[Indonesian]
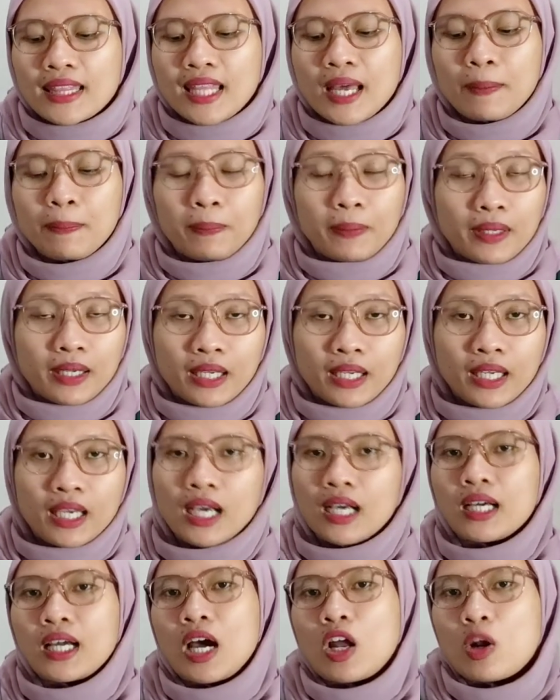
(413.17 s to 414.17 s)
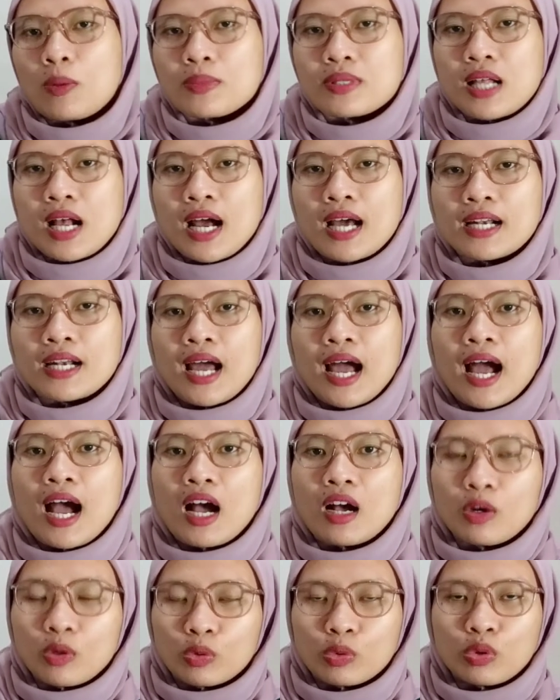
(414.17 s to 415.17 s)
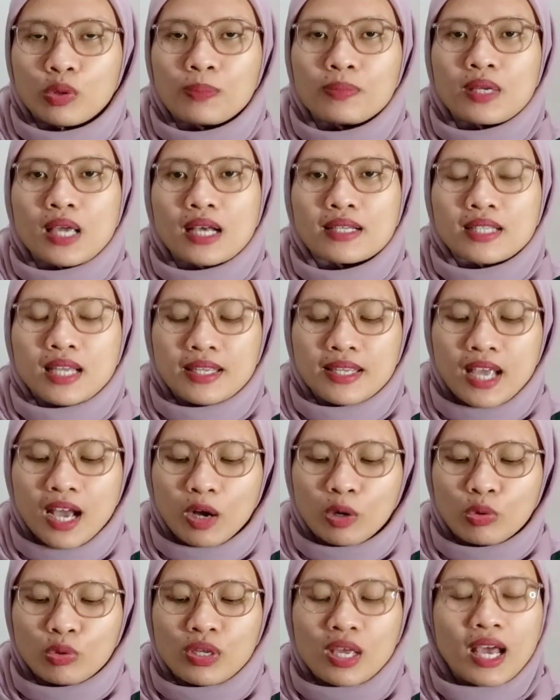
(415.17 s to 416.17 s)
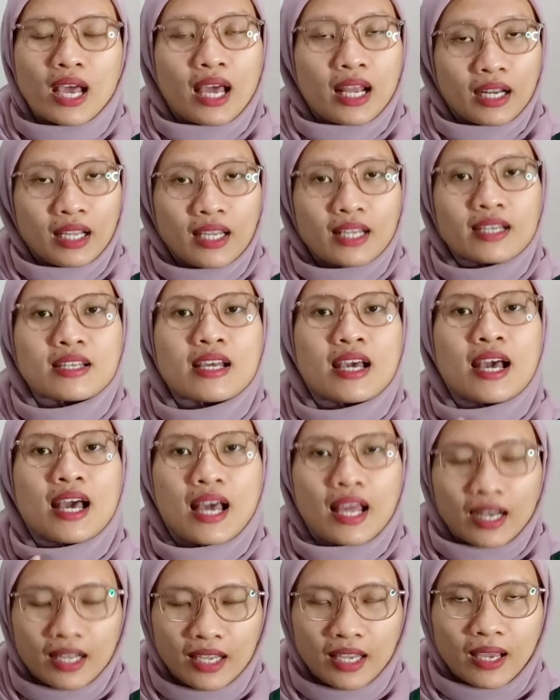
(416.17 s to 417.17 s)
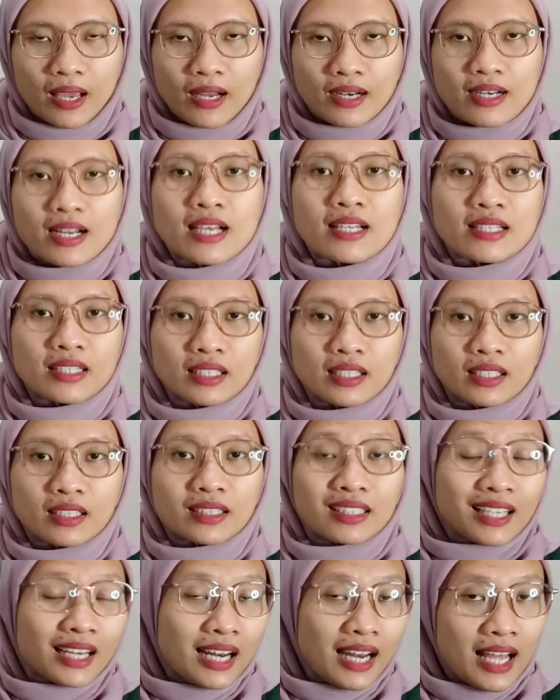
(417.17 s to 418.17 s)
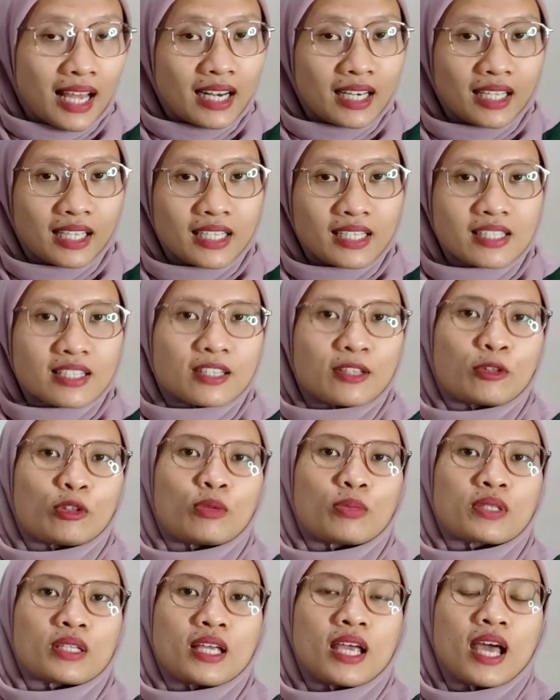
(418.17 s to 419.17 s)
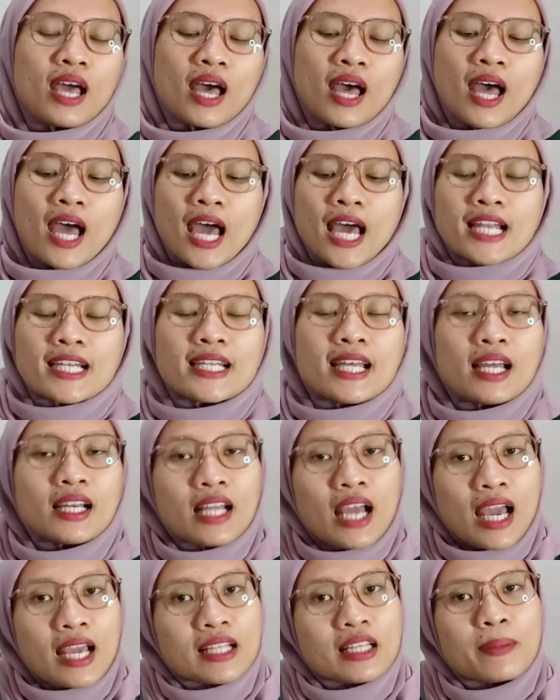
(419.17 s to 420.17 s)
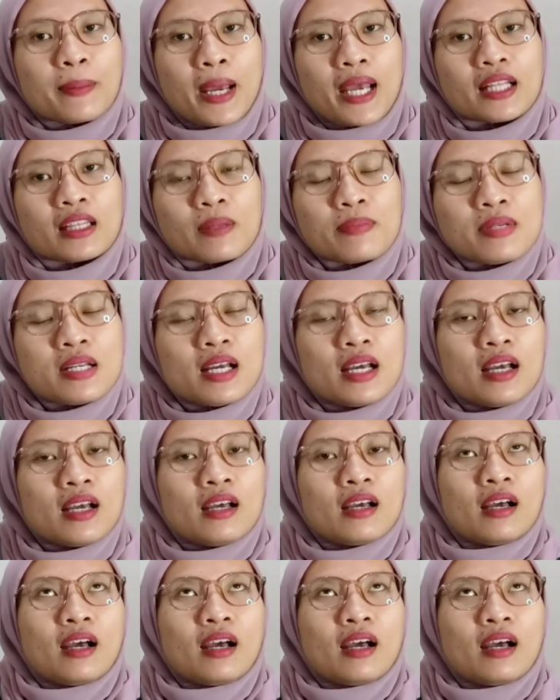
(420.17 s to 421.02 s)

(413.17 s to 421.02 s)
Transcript: Tapi kalau misalkan aku biasanya aku nyari dari daster terlaris gitu misalnya dari item-item the